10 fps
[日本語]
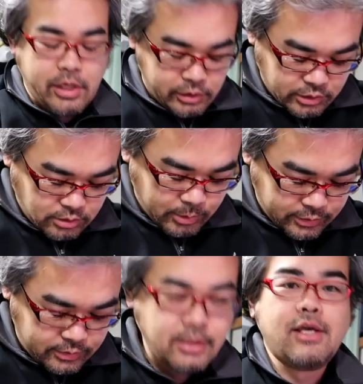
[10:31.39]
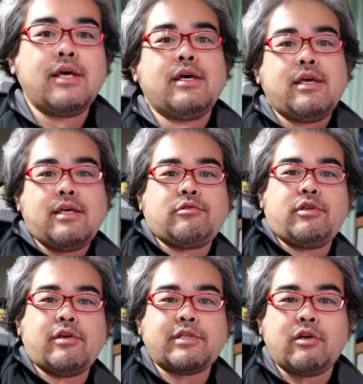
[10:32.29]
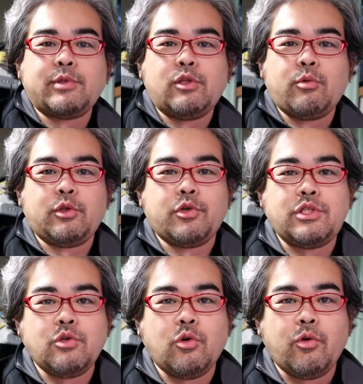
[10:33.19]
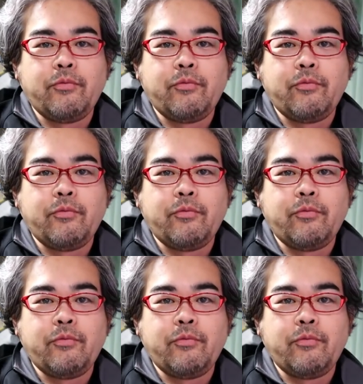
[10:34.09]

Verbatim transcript: いいたします。それでは最後までどうものご視聴、